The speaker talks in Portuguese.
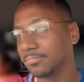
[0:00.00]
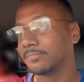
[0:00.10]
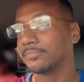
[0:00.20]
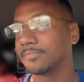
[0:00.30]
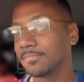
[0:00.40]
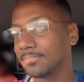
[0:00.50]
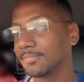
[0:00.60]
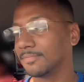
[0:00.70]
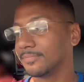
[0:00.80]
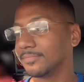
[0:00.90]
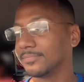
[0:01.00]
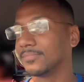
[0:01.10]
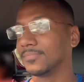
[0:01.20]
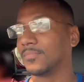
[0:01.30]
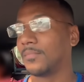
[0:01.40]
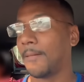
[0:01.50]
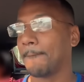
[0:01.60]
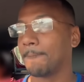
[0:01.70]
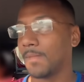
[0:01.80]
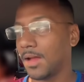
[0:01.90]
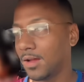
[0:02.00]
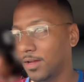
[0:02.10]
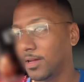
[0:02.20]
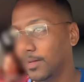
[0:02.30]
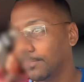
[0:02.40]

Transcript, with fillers: ali não tem passagem para cá. Uhum.